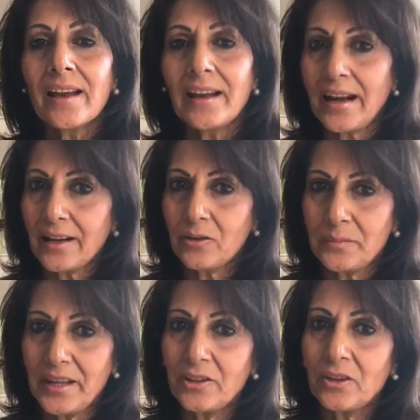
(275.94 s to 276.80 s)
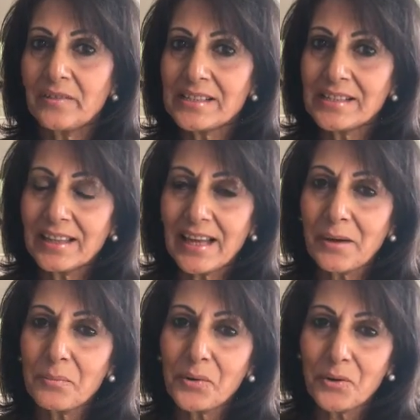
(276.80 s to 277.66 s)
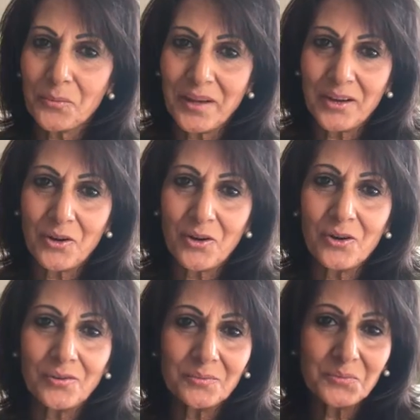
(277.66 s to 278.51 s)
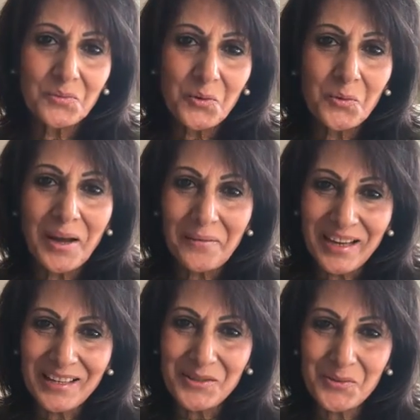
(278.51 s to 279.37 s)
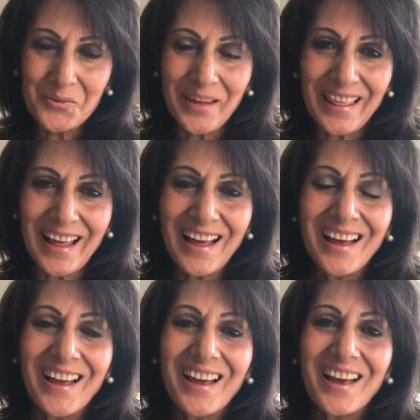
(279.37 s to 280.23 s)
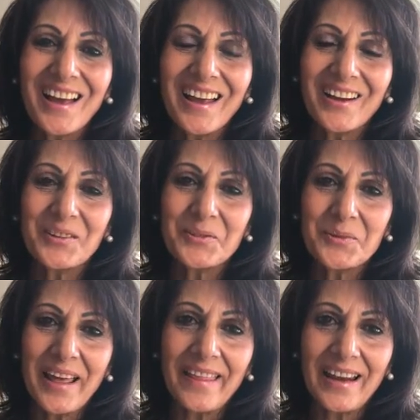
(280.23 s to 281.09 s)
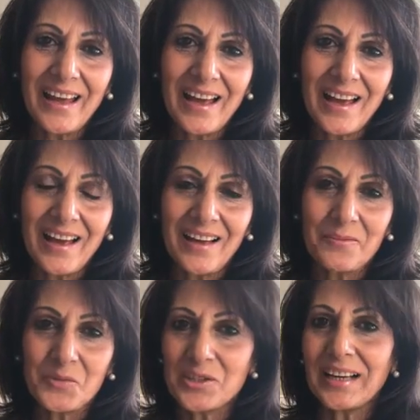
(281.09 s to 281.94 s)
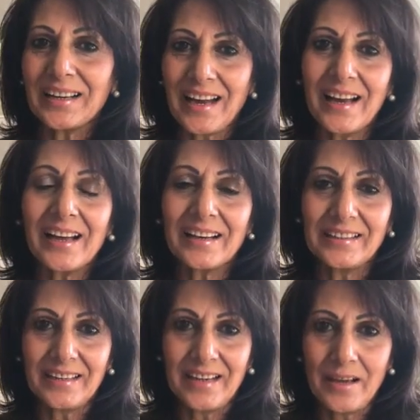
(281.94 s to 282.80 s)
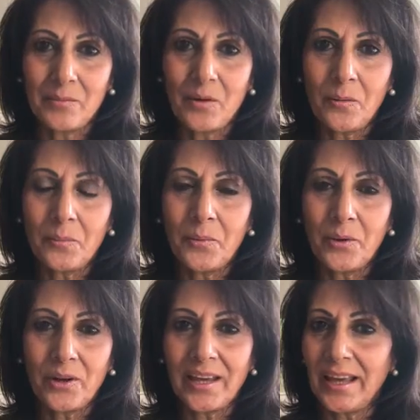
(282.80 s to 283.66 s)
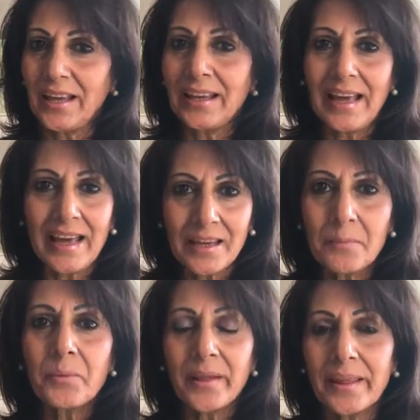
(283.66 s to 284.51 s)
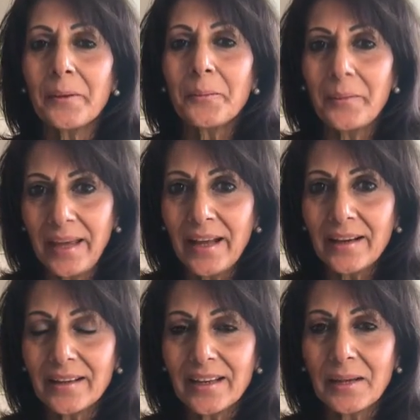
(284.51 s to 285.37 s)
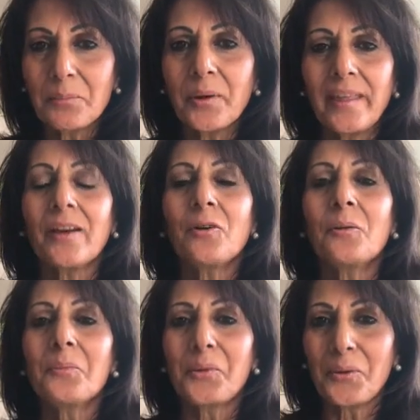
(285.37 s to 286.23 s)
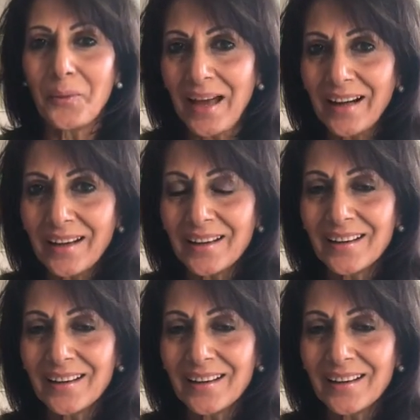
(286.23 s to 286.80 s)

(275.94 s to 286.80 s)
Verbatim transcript: les recomiendo visitar por lo menos una vez en su vida una de las muchas granjas que tenemos, porque es que ahí puedes ver y puedes comprobar